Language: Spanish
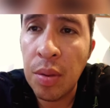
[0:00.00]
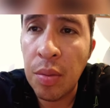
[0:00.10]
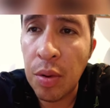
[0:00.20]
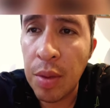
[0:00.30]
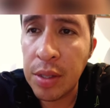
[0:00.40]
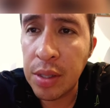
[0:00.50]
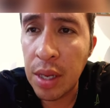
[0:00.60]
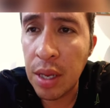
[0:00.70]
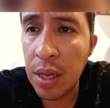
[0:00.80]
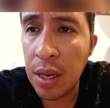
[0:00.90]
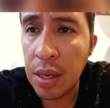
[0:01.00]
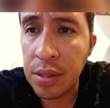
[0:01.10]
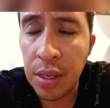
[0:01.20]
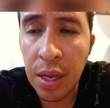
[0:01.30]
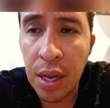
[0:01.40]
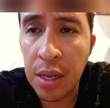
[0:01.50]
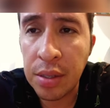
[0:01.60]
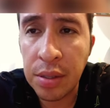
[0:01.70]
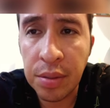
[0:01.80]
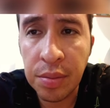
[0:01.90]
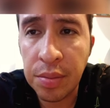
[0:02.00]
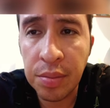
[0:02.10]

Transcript: Por más que les digas